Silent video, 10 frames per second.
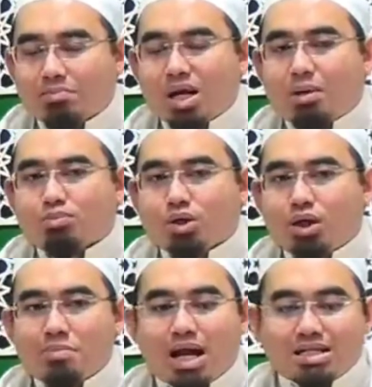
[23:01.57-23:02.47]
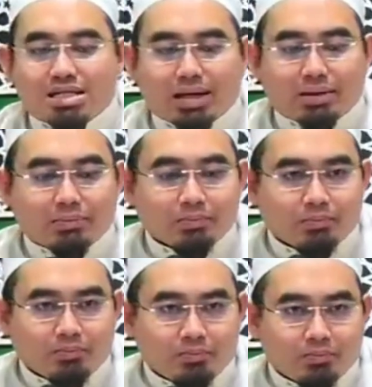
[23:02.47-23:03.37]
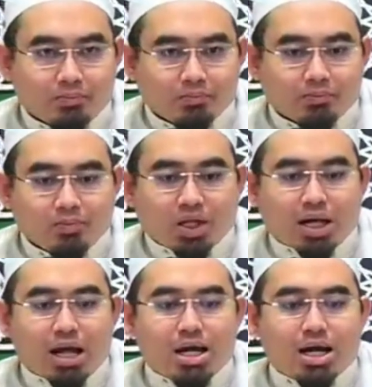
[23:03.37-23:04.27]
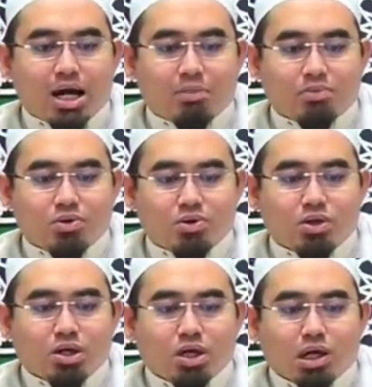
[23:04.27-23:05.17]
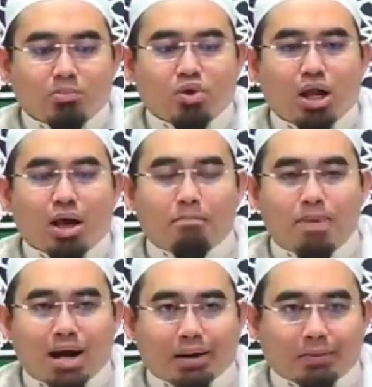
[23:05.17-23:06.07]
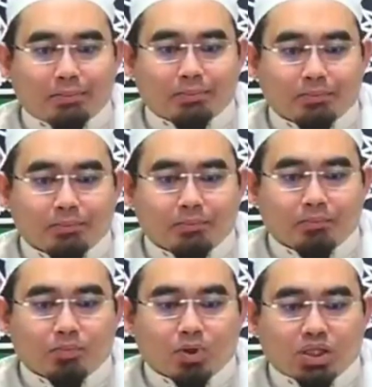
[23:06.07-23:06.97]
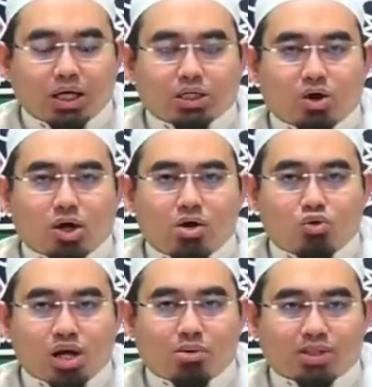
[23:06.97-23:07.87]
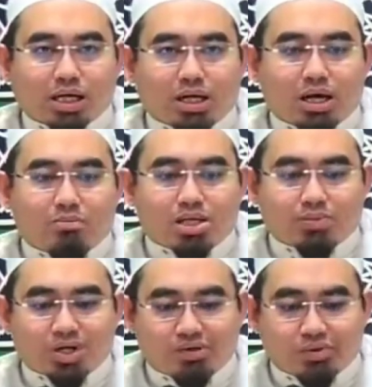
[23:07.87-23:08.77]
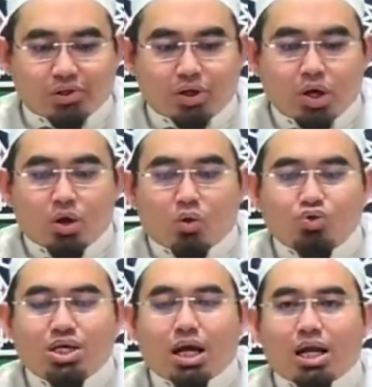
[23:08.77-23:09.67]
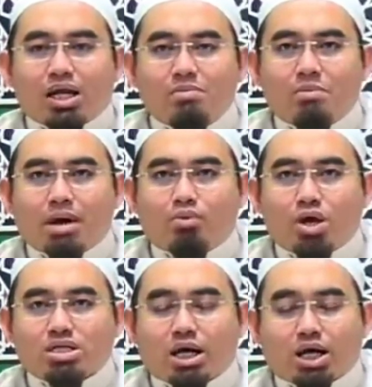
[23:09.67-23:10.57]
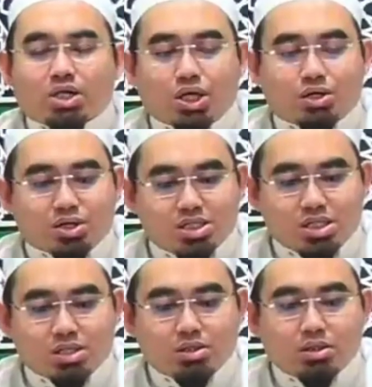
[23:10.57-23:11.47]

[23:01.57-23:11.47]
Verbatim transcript: bin Abdullah bin Hasan dikenal dengan Ibnu Ibnu Labban salah seorang ulama besar dalam madhab syafi'i ujar al-imam Abu Ishaq Asyairazi